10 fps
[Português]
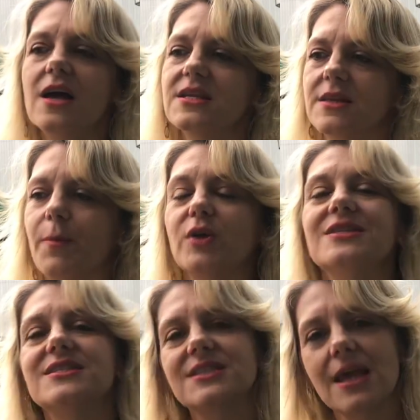Você
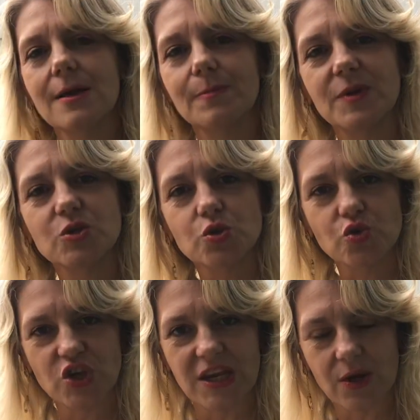pode sempre
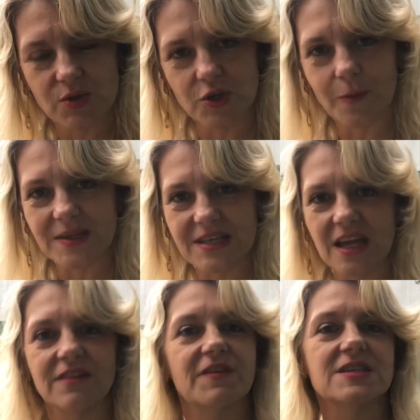sugerir ao seu
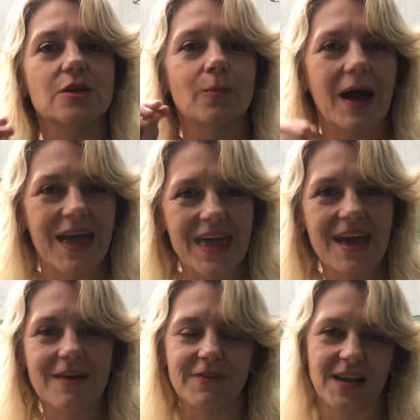paciente fazer uma
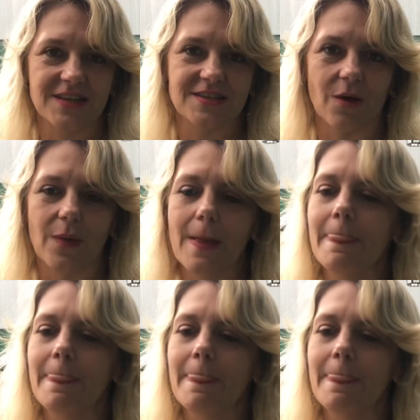reavaliação.